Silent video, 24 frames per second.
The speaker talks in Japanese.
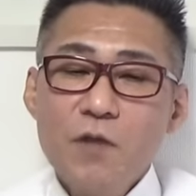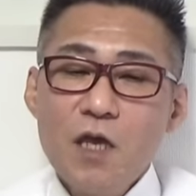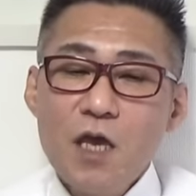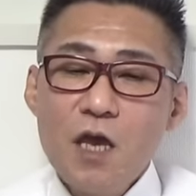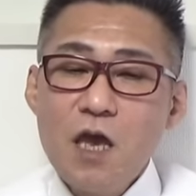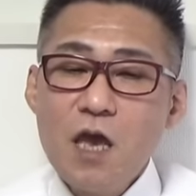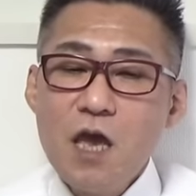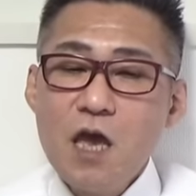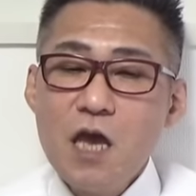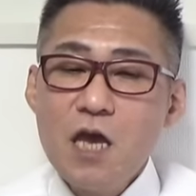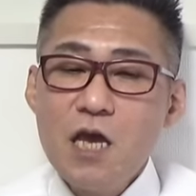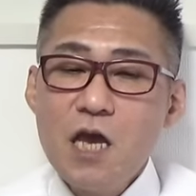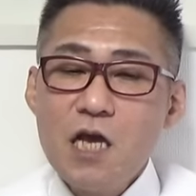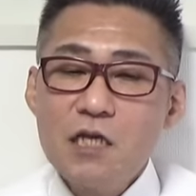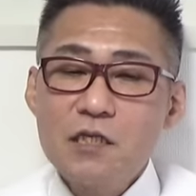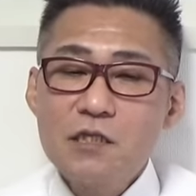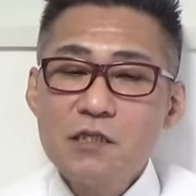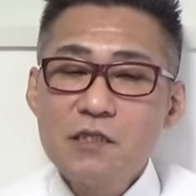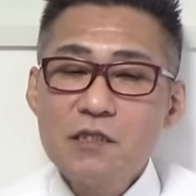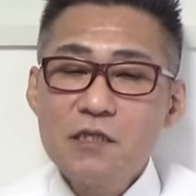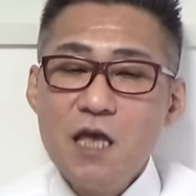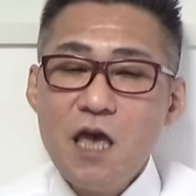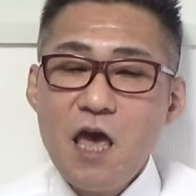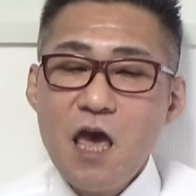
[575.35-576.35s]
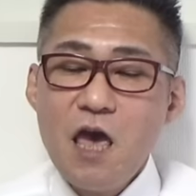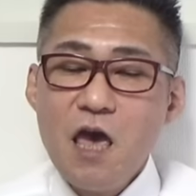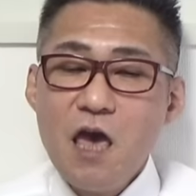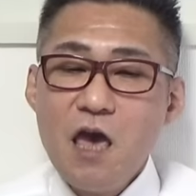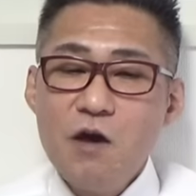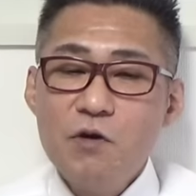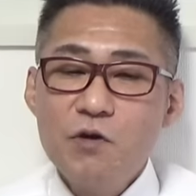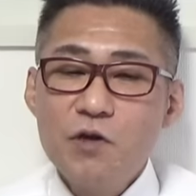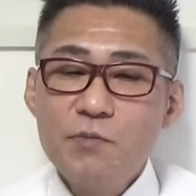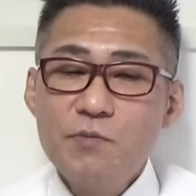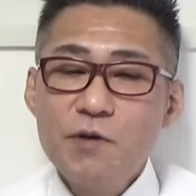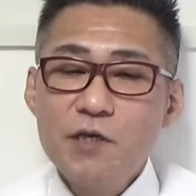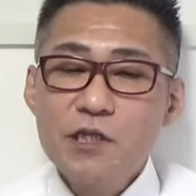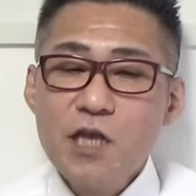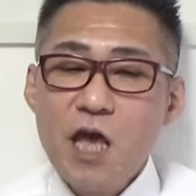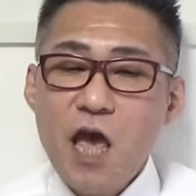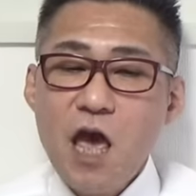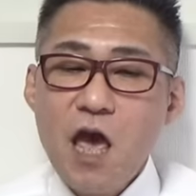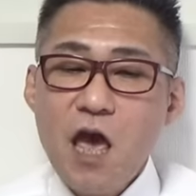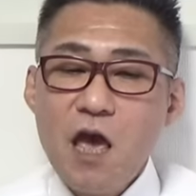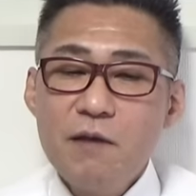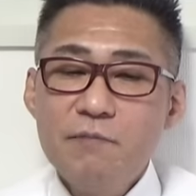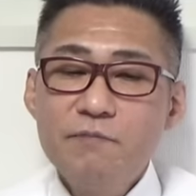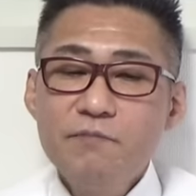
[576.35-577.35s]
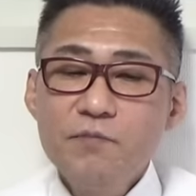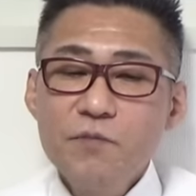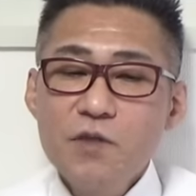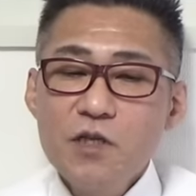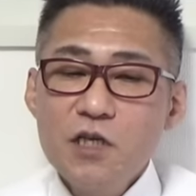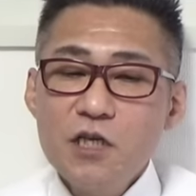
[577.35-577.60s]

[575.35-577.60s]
えー、休んで、えおりません。